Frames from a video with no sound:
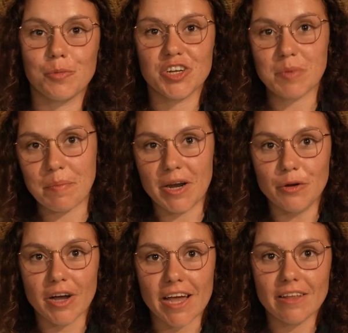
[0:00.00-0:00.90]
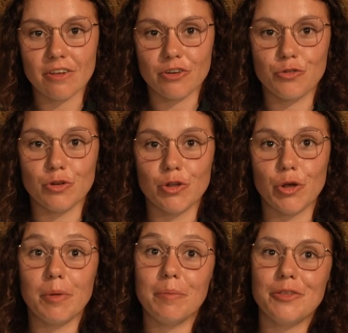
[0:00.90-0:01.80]
je m'appelle Lorraine, je suis
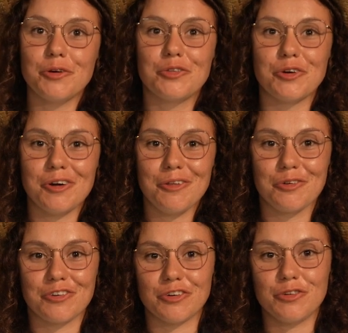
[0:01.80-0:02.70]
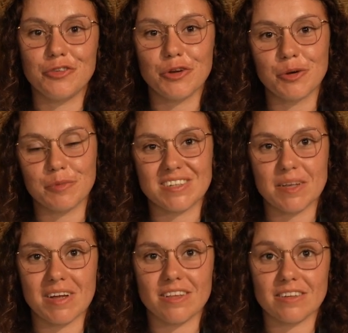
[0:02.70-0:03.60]
une bébé doctorante, donc je viens juste de
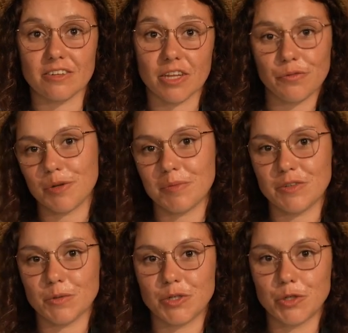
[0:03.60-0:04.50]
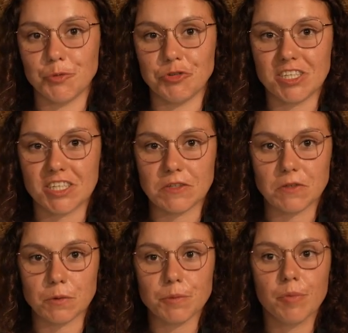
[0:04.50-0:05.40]
commencer ma thèse en information et
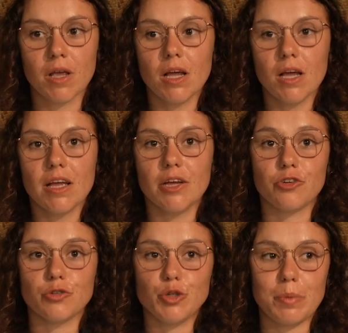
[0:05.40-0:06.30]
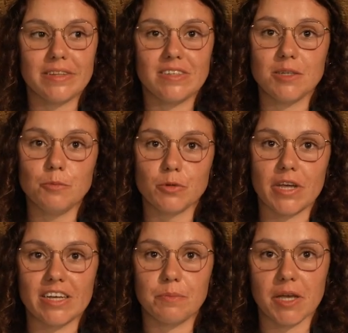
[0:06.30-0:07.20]
communication. Et aujourd'hui, je participe donc
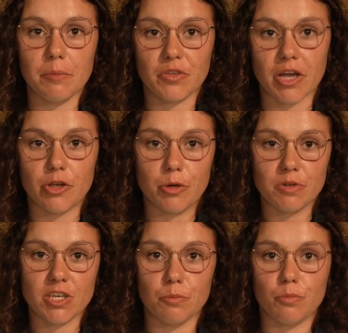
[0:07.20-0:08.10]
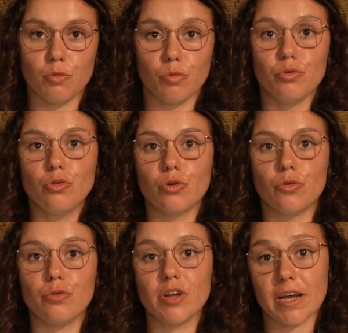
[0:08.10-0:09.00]
à Experimentarium, qui a pour but de
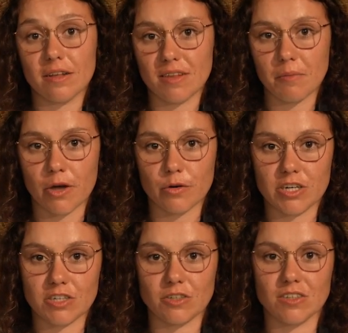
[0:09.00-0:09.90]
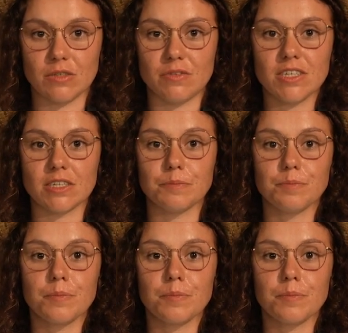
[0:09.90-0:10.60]
vulgariser ma recherche scientifique.